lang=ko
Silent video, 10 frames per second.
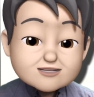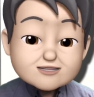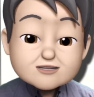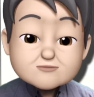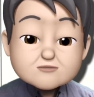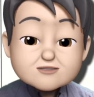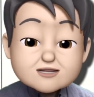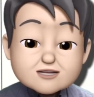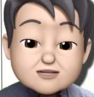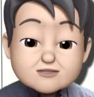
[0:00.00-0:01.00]

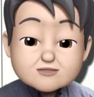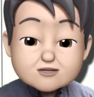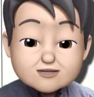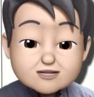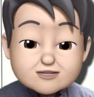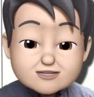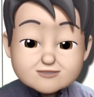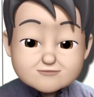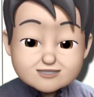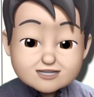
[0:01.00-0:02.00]
생명체가 진화를
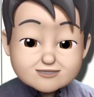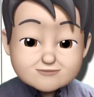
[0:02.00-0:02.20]
했습니다.